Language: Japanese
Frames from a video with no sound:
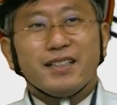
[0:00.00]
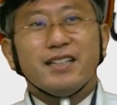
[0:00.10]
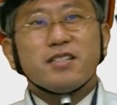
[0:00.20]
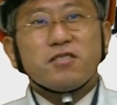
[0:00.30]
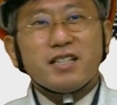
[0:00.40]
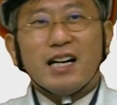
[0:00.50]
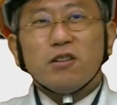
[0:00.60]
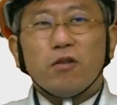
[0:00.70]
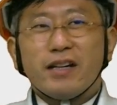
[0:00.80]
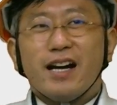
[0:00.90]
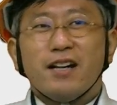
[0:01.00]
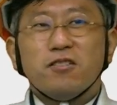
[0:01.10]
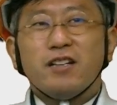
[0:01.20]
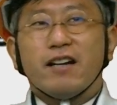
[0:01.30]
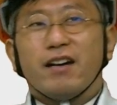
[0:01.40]
ね、水管取り替える
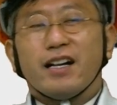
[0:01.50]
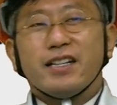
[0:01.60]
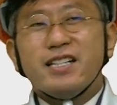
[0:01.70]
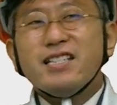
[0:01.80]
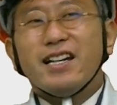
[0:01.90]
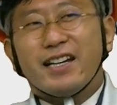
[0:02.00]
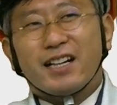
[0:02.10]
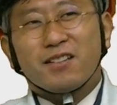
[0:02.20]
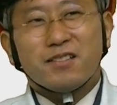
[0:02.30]
ぐらいはいいんじゃねえか